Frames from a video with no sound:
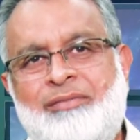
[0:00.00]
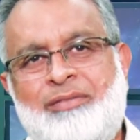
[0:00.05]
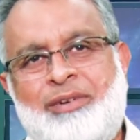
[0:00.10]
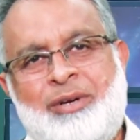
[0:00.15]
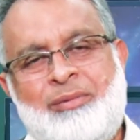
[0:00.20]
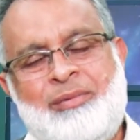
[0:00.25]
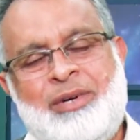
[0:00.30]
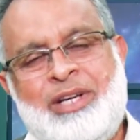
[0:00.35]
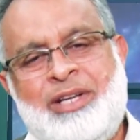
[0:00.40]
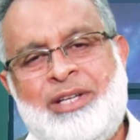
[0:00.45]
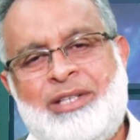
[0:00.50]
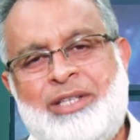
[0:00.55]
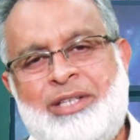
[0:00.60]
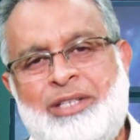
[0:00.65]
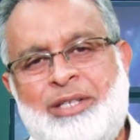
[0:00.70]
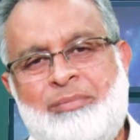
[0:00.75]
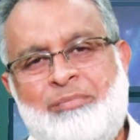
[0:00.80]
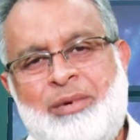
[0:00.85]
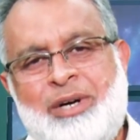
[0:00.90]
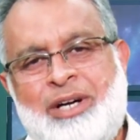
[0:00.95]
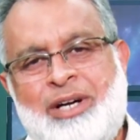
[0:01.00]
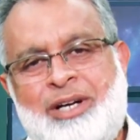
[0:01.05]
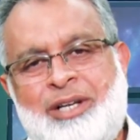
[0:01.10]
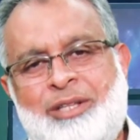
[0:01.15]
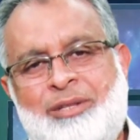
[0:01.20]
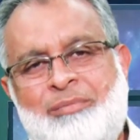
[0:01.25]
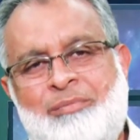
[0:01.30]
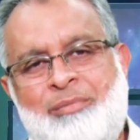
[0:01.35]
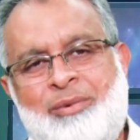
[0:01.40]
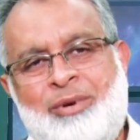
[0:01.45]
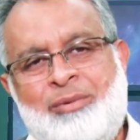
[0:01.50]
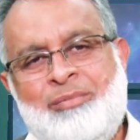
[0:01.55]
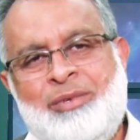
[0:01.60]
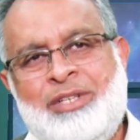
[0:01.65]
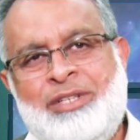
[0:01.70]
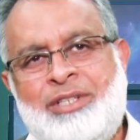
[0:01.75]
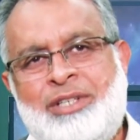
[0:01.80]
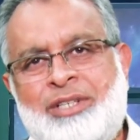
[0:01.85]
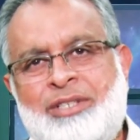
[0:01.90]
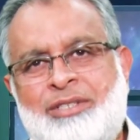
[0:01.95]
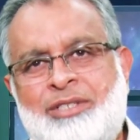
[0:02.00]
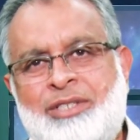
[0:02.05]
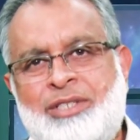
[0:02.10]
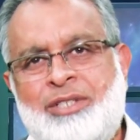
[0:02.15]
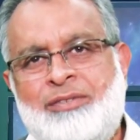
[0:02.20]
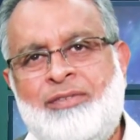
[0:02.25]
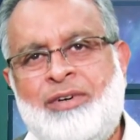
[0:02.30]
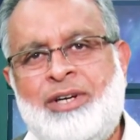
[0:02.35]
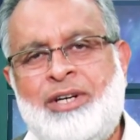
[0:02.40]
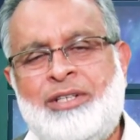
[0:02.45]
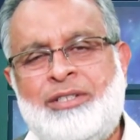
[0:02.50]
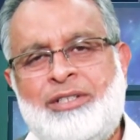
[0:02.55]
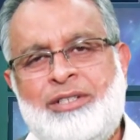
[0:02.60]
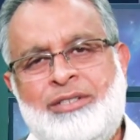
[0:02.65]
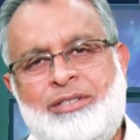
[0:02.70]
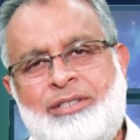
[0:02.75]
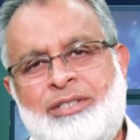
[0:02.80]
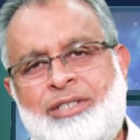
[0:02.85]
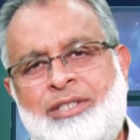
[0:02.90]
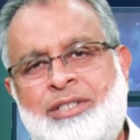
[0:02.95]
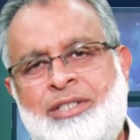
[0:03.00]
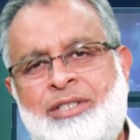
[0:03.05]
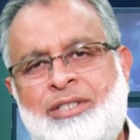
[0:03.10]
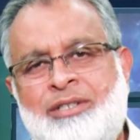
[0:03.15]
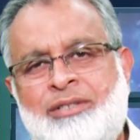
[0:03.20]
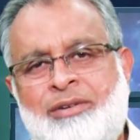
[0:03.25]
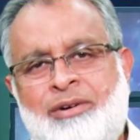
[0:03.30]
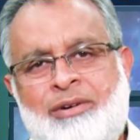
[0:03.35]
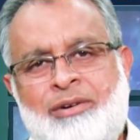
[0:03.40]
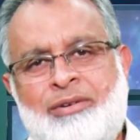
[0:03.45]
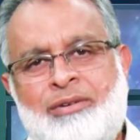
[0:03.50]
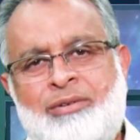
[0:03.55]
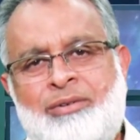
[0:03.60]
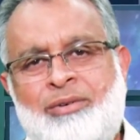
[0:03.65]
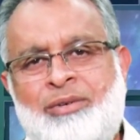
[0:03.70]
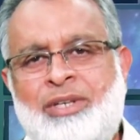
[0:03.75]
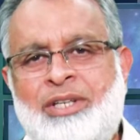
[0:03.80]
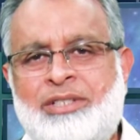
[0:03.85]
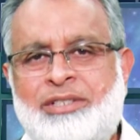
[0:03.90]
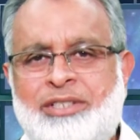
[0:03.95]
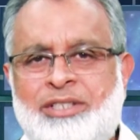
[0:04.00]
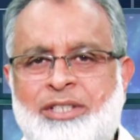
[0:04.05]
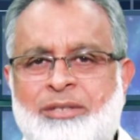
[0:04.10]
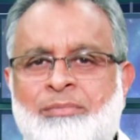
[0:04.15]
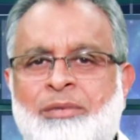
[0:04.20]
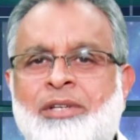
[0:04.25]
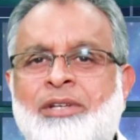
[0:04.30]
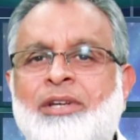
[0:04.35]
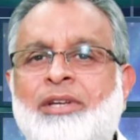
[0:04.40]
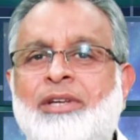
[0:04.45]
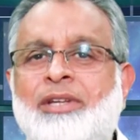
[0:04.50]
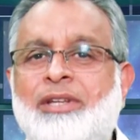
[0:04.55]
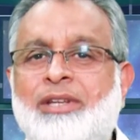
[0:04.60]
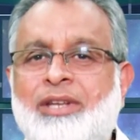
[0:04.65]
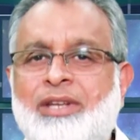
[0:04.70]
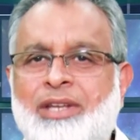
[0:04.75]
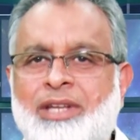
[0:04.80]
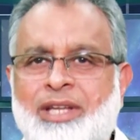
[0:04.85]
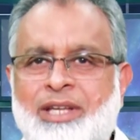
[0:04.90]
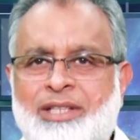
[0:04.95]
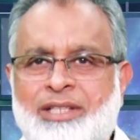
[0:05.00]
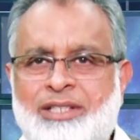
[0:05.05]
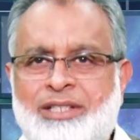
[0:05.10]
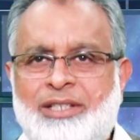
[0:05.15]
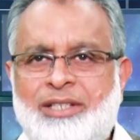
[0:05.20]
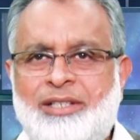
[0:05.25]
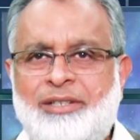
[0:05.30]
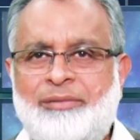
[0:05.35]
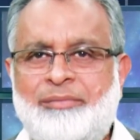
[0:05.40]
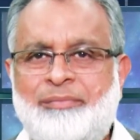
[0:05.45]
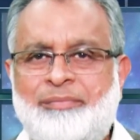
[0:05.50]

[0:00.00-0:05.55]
फरमाया कि ये बात मोमिन के सिवा किसी और को नसीब नहीं है